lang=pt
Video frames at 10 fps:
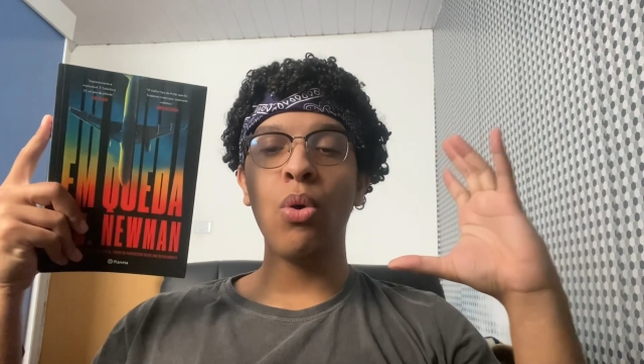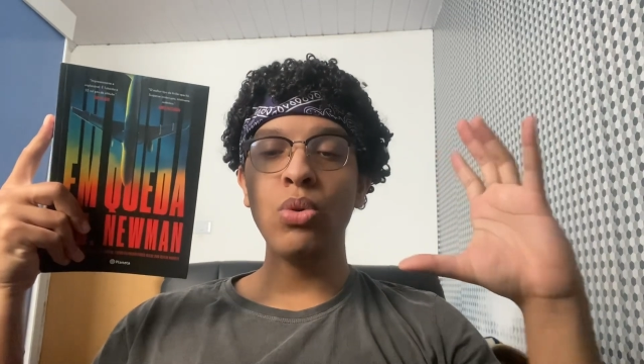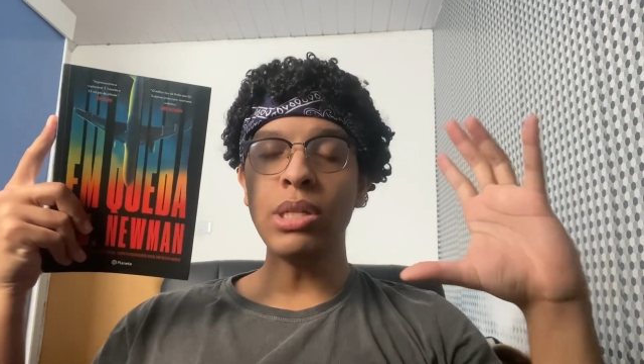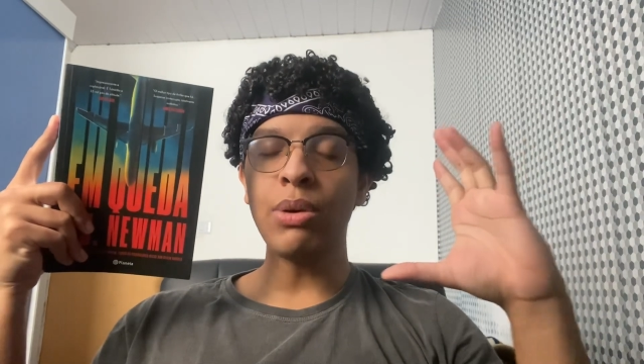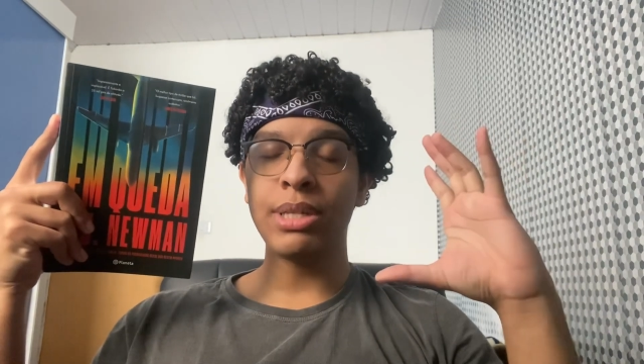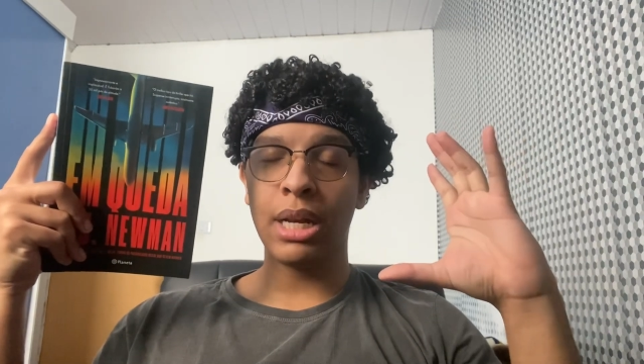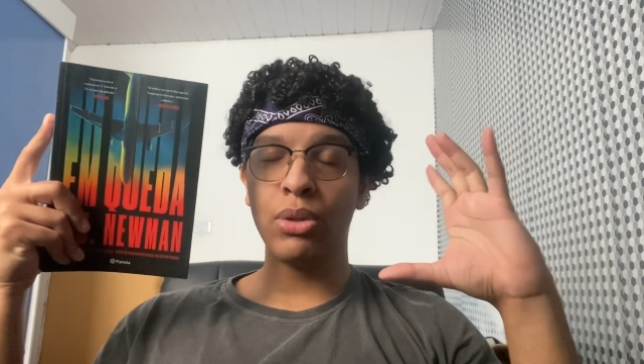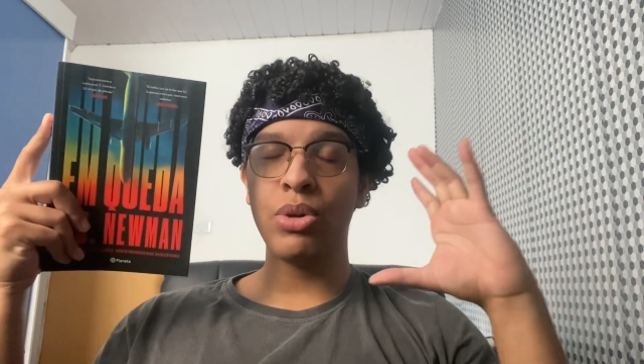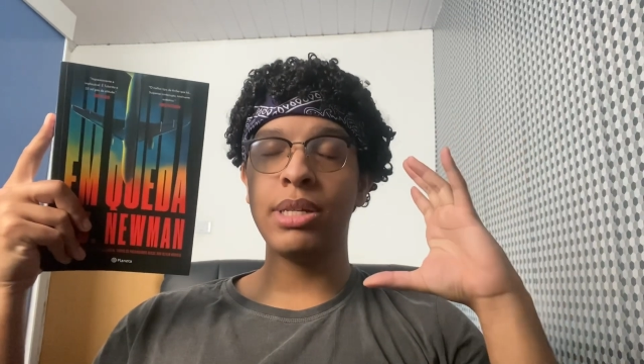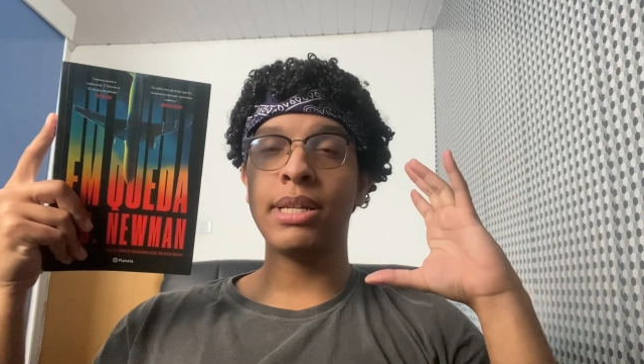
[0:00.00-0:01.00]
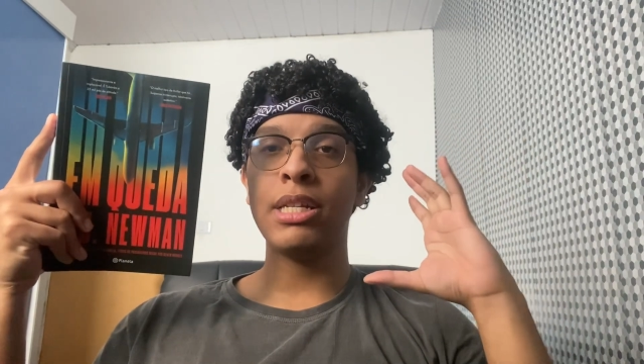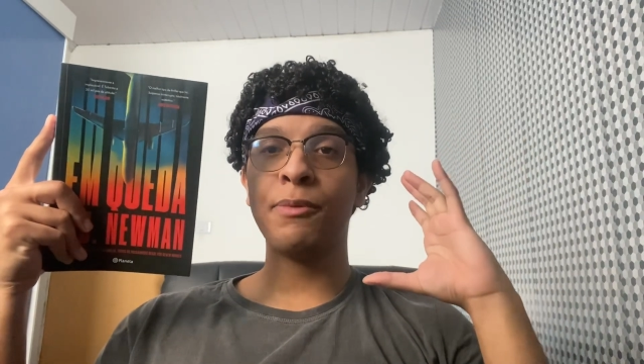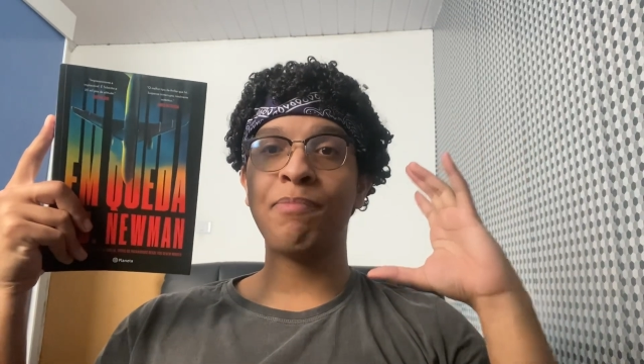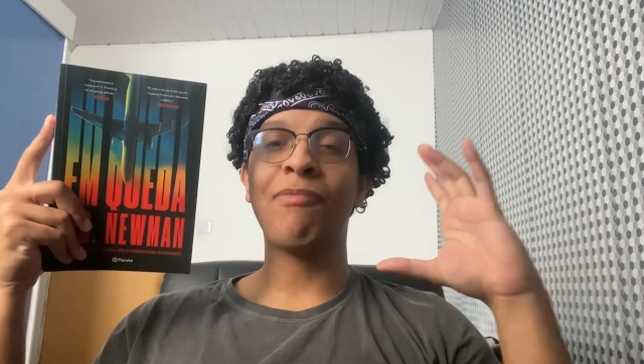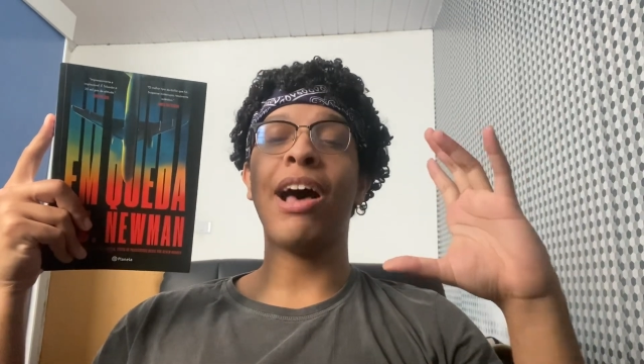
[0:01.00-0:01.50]
Os sequestradores, eles
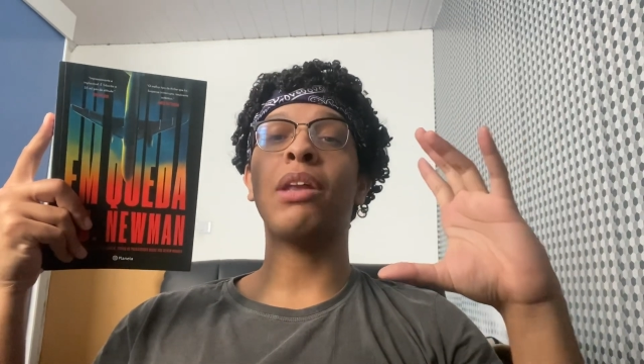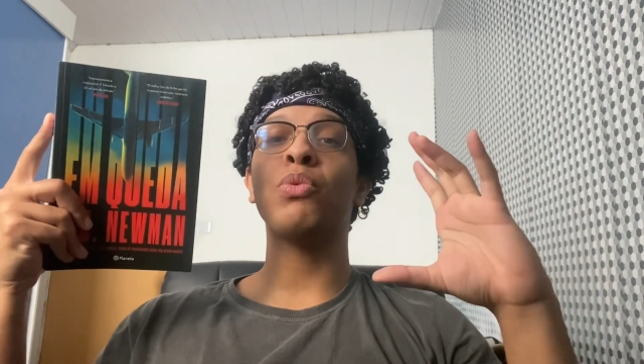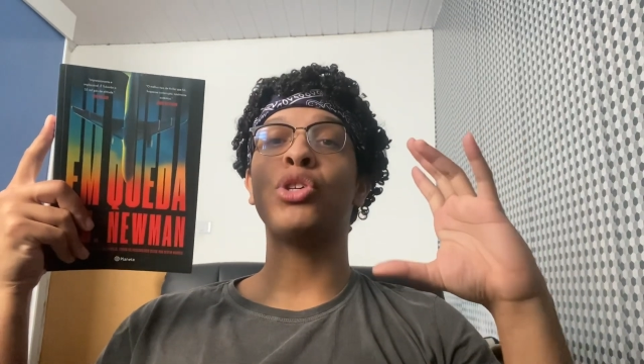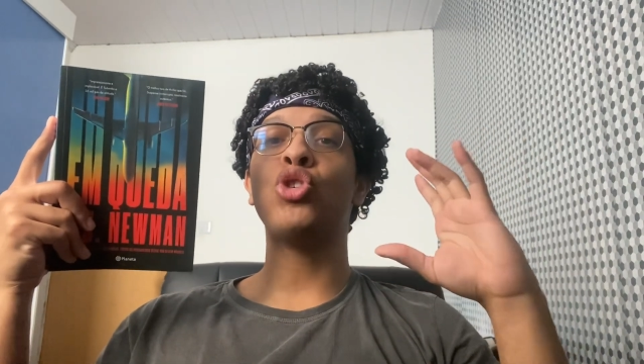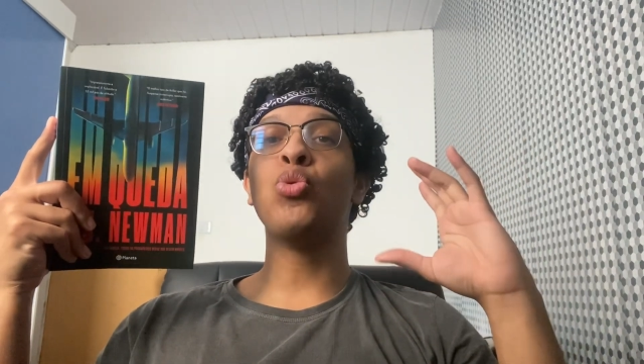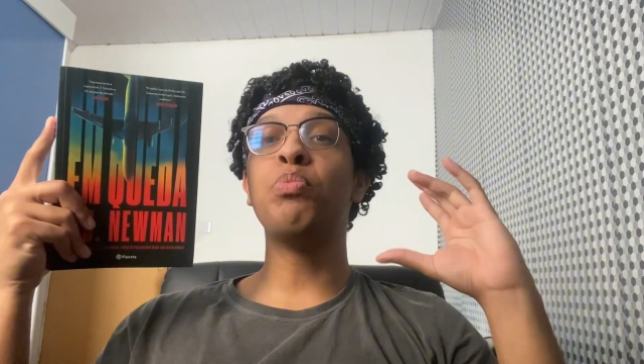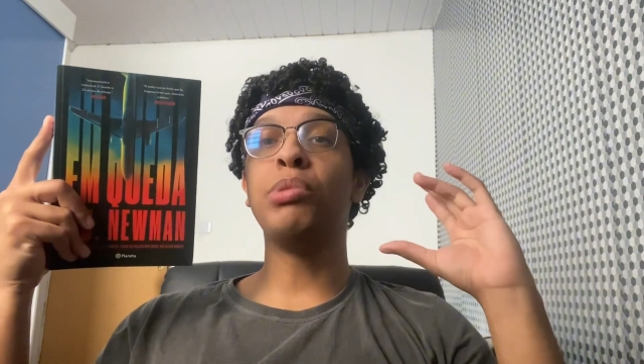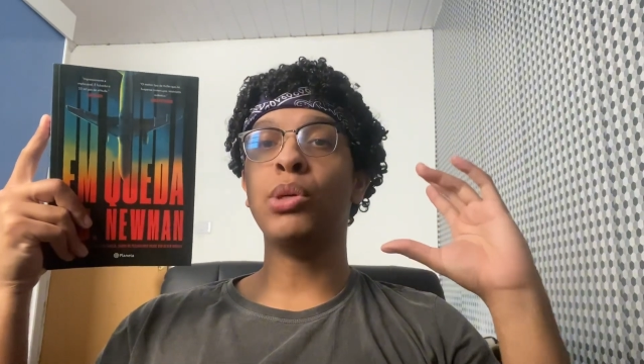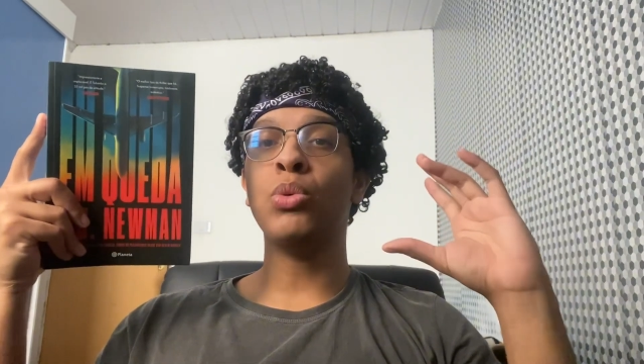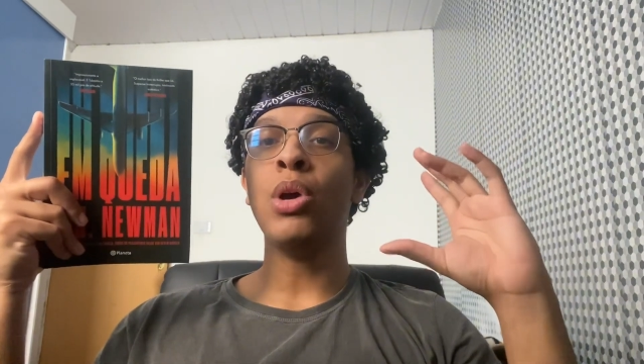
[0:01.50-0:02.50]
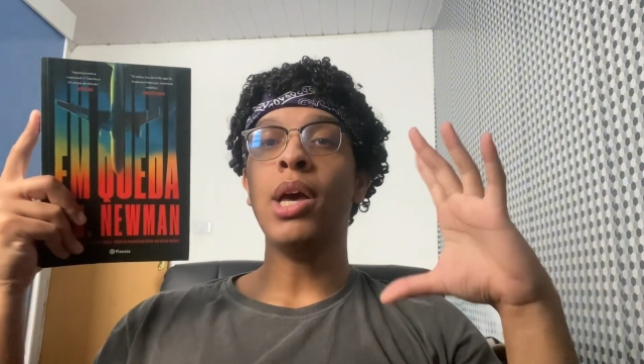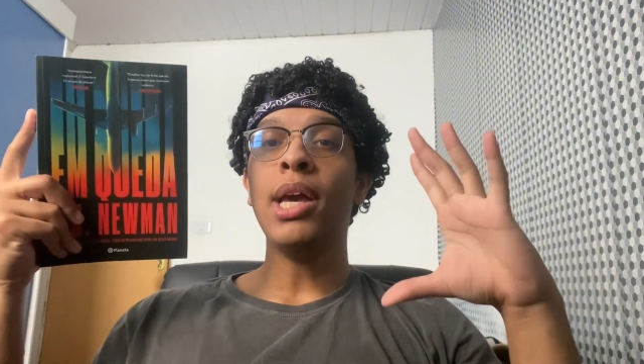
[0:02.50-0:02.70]
falam que o Bill,